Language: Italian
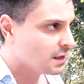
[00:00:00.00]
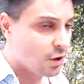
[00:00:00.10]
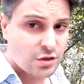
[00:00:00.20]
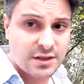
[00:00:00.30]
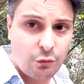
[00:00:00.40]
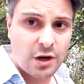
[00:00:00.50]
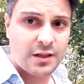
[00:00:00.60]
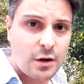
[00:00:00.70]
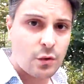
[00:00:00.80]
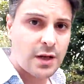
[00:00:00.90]
cosa vuole
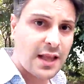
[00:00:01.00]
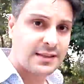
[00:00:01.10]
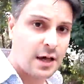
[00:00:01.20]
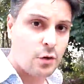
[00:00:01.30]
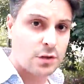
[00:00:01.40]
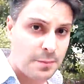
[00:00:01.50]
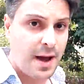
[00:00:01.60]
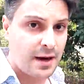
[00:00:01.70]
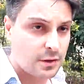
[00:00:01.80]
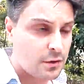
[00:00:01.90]
da noi l'attacco di
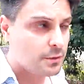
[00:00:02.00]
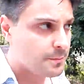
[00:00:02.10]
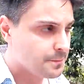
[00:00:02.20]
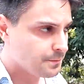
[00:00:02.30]
panico.